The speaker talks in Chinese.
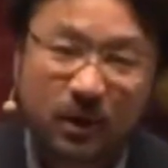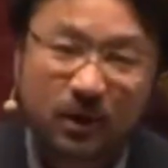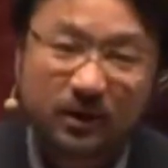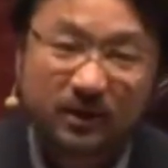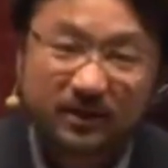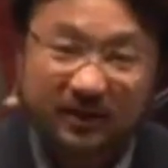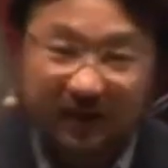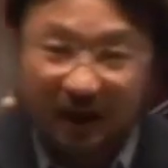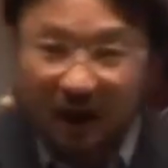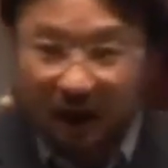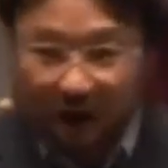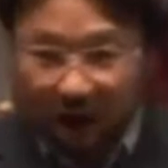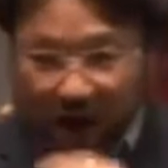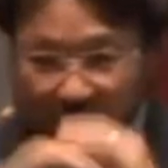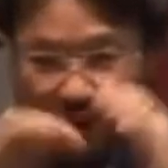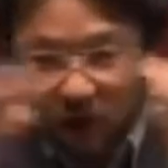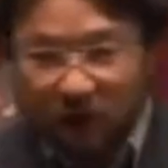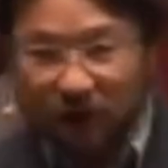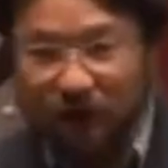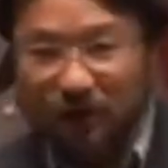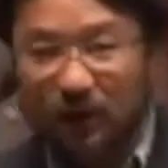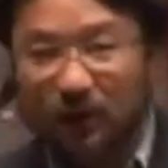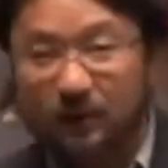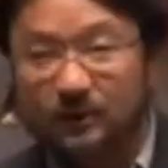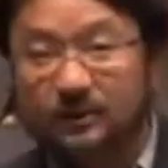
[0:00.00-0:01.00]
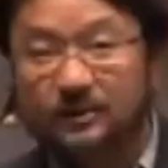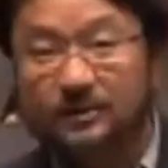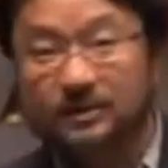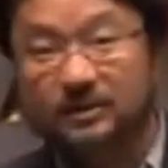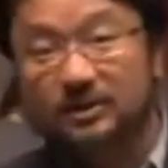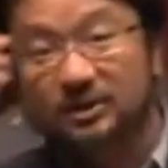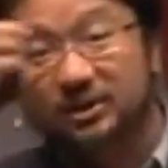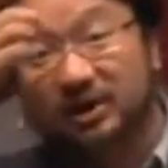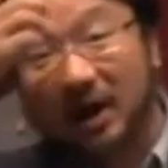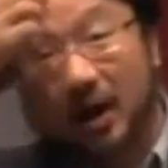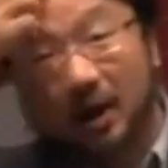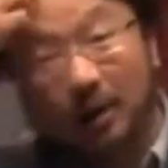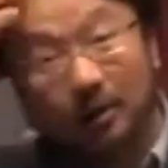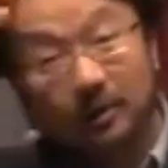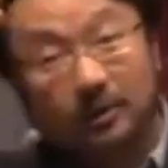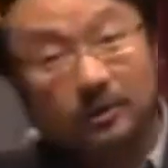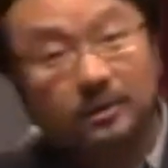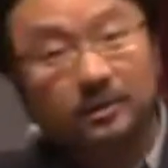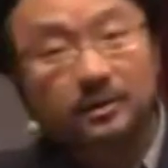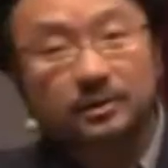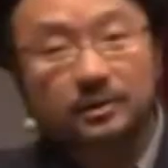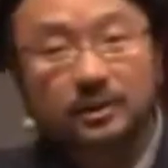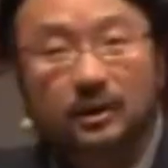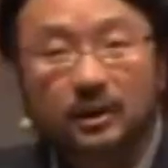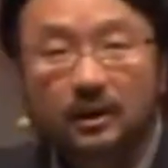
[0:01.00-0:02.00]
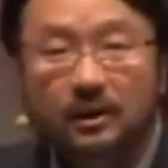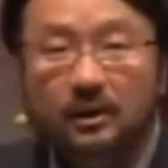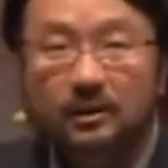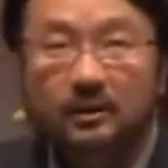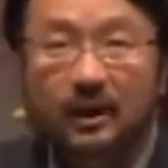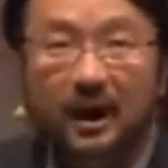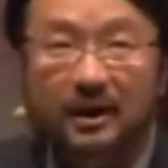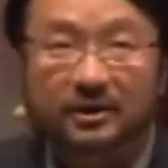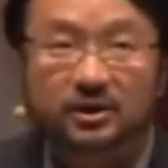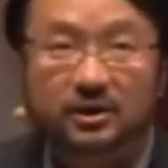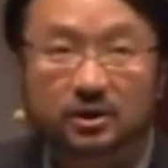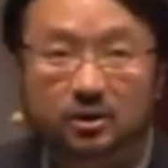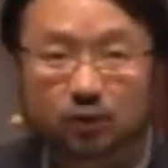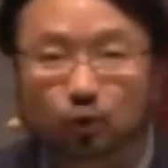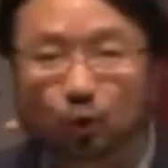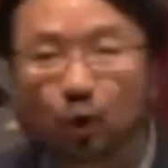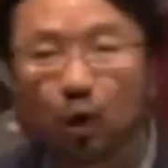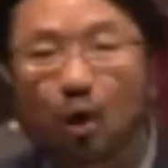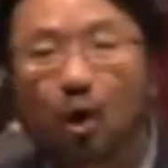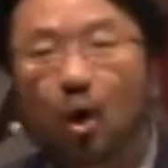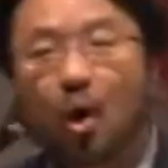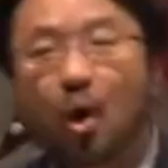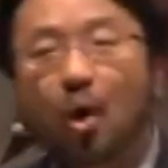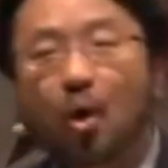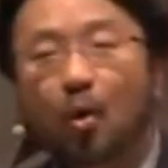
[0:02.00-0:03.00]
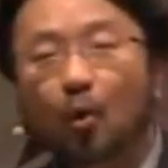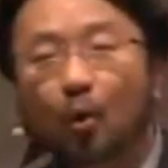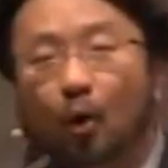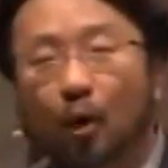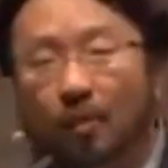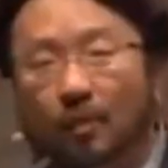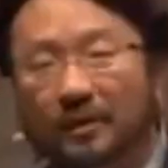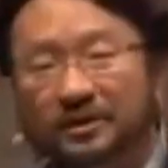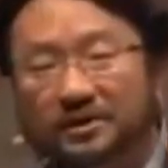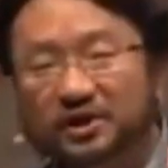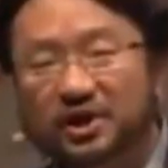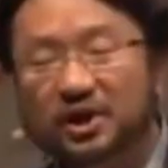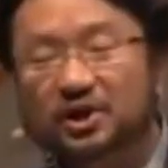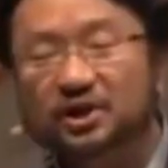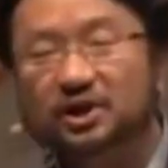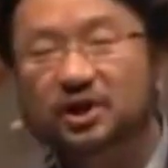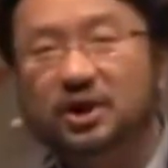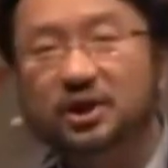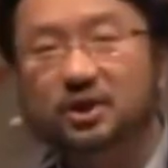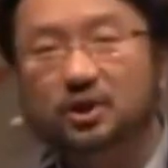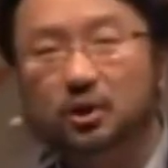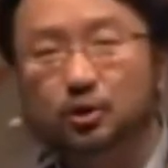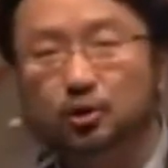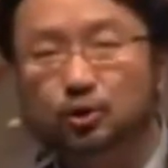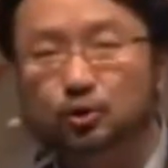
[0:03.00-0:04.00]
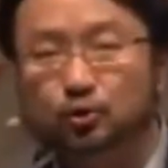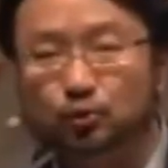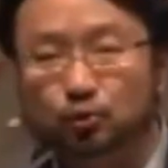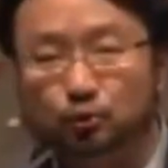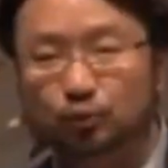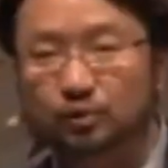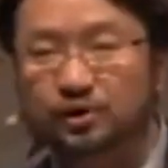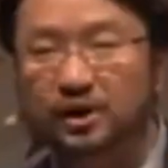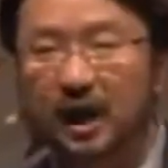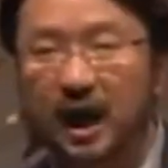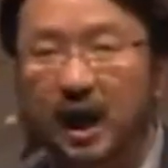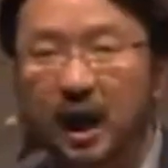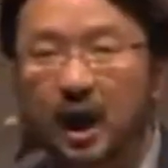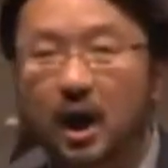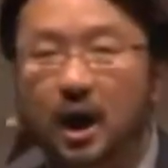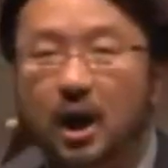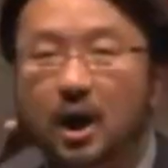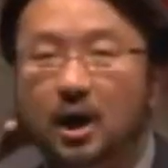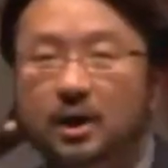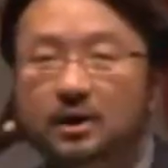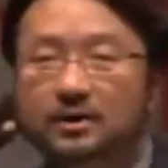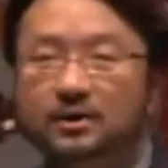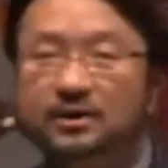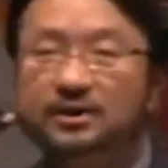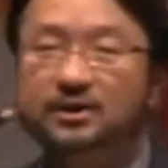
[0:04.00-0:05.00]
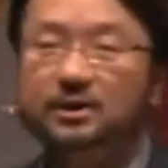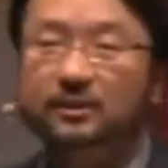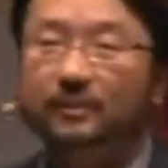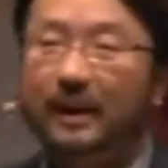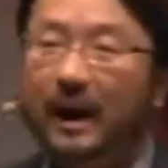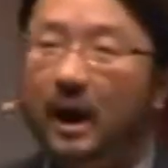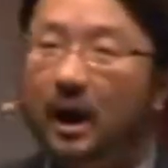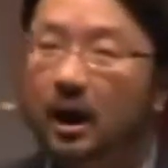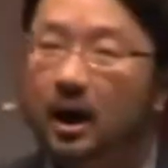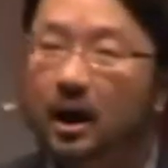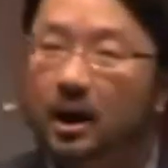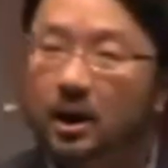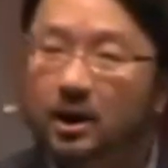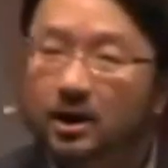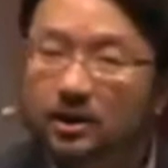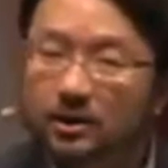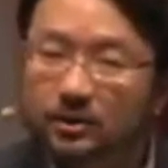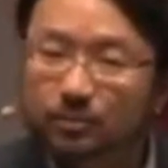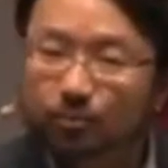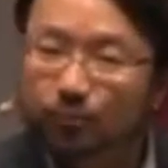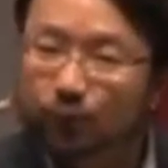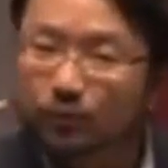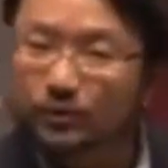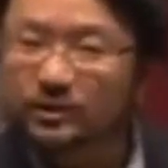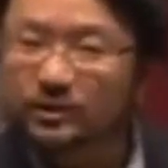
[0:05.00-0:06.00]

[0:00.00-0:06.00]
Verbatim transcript: 整个的思想，乃是说我们今天的赎价是什么？不